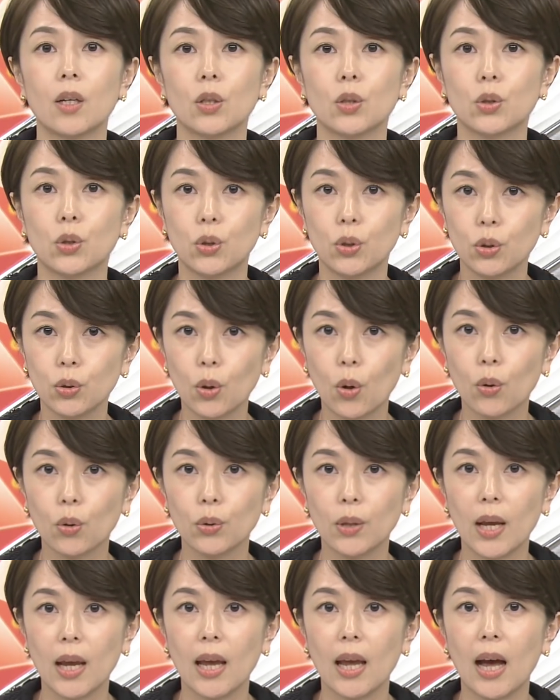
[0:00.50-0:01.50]
中
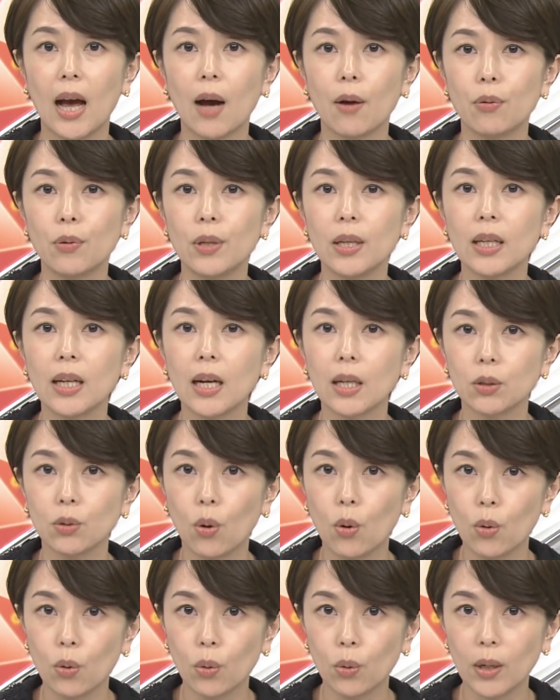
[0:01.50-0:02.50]
国で
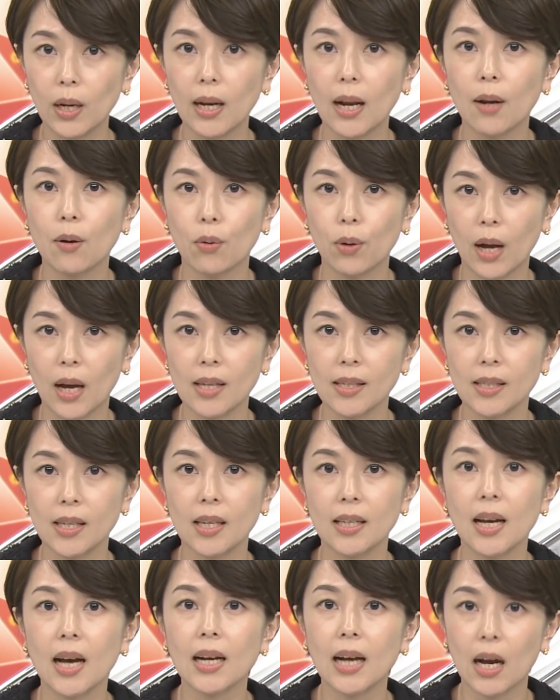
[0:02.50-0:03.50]
アフリカトンコレラの感
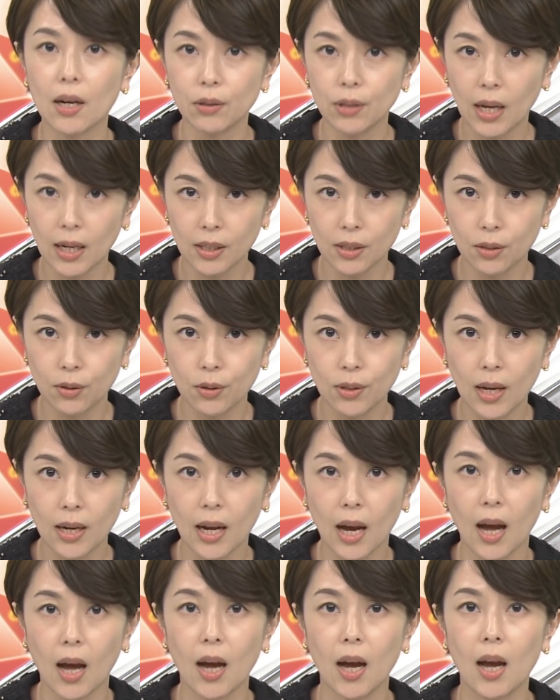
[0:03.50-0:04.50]
染が拡大する
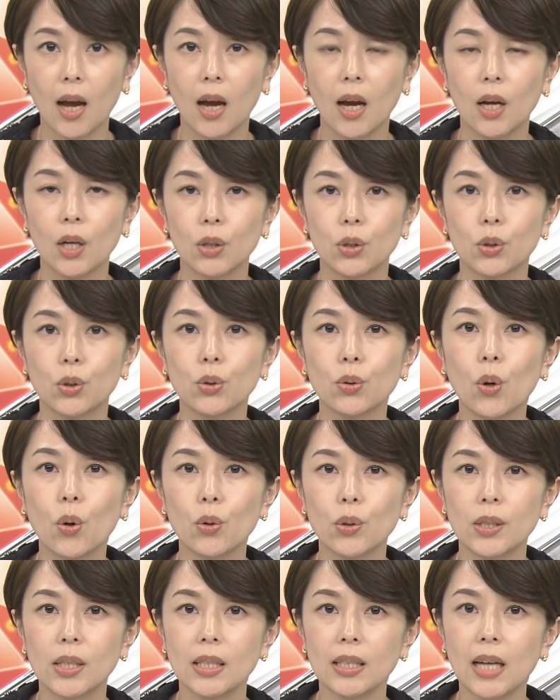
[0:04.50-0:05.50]
中、中
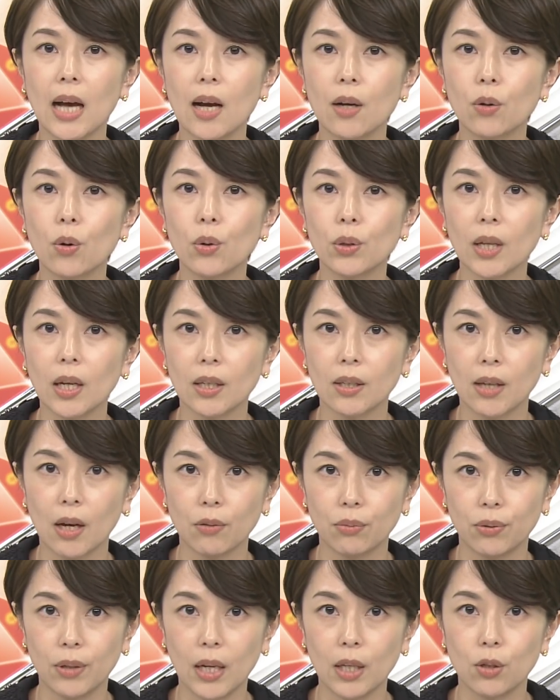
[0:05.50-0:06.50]
国人観光客
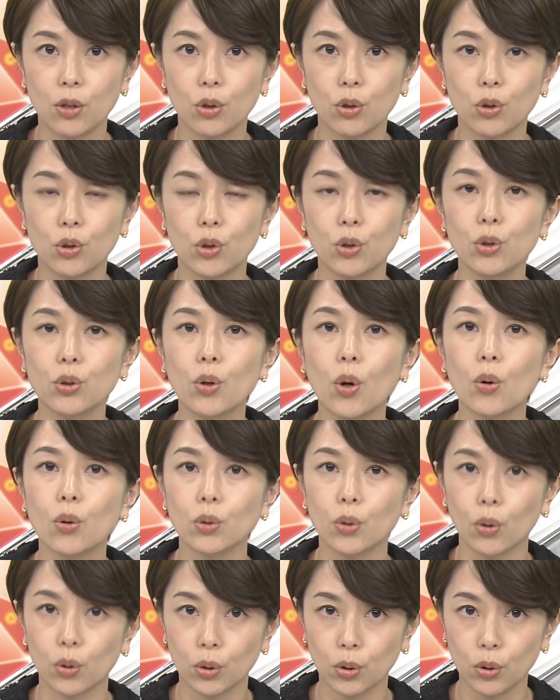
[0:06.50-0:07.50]
が増える中
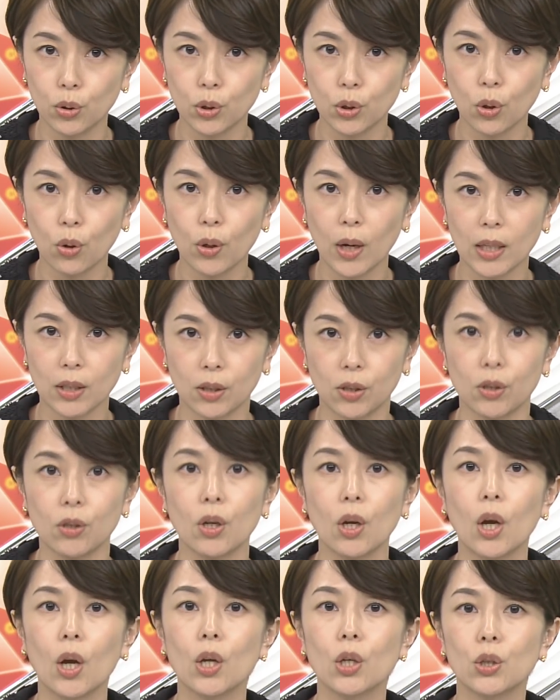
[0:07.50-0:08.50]
国の旧正月、
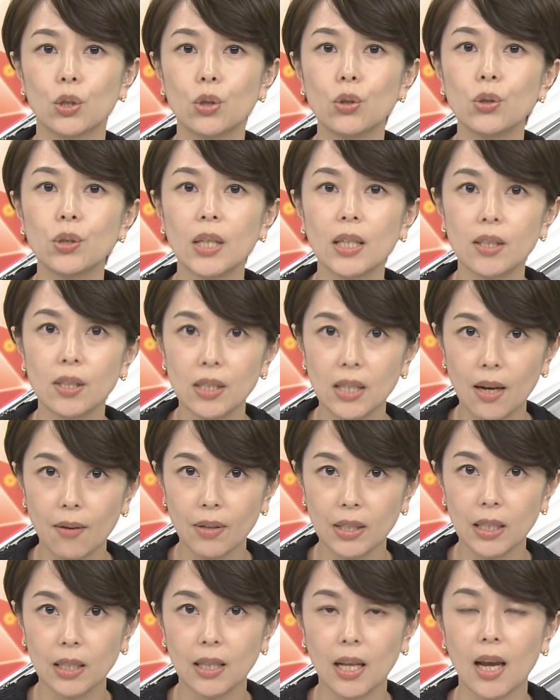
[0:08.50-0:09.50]
春節に合
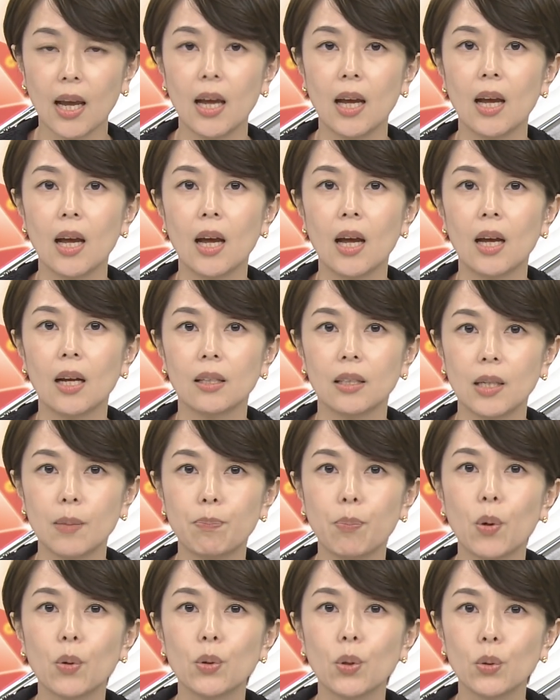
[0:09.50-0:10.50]
わせて、
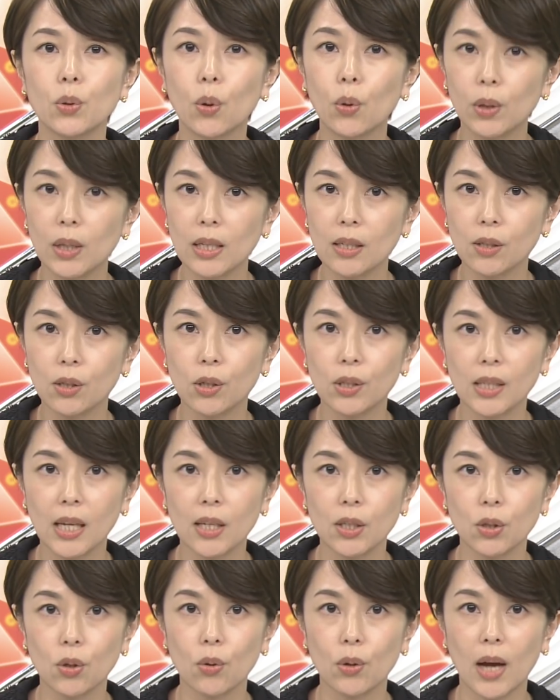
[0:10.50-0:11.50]
日本の農林水
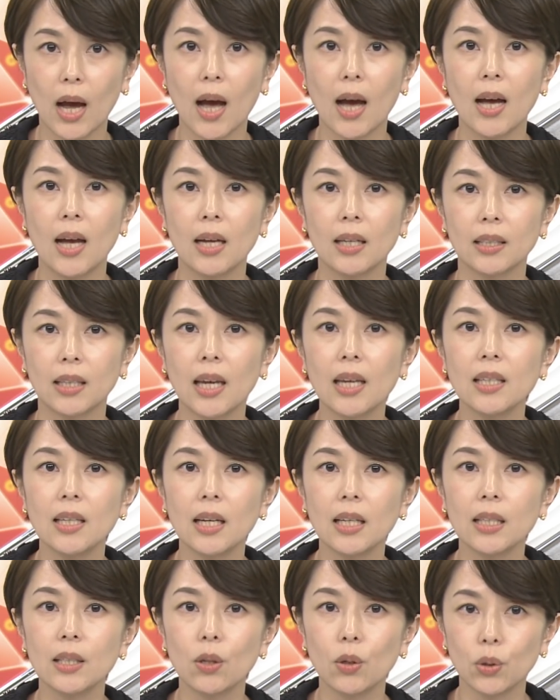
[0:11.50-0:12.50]
産省が検
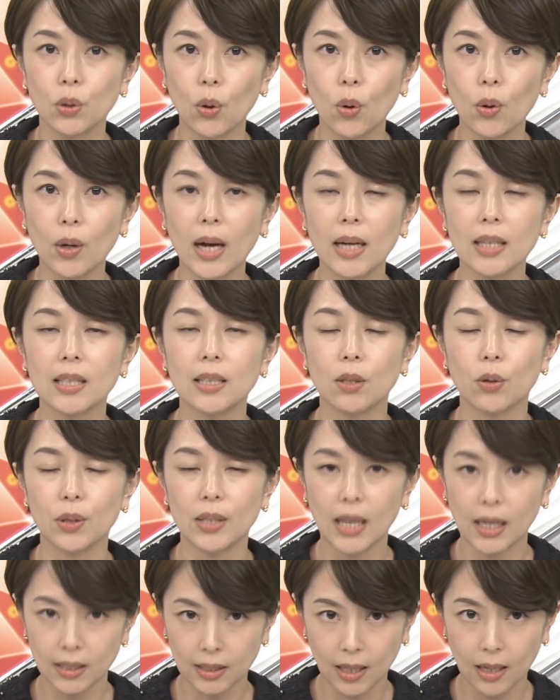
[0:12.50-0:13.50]
疫の強化に乗
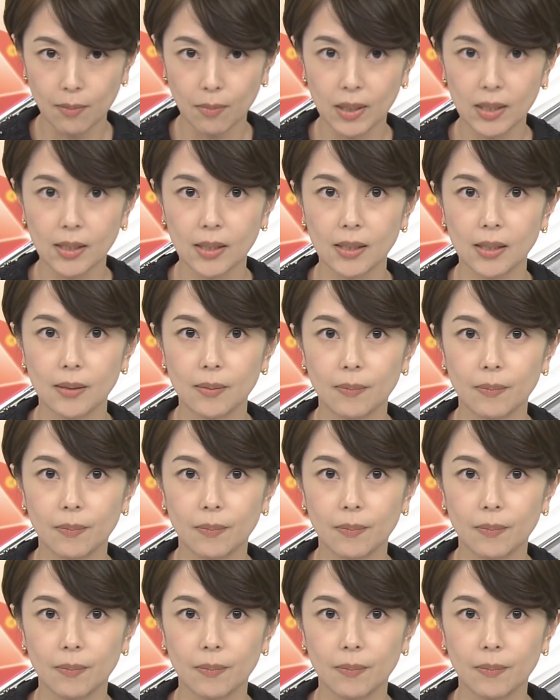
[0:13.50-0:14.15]
り出しています。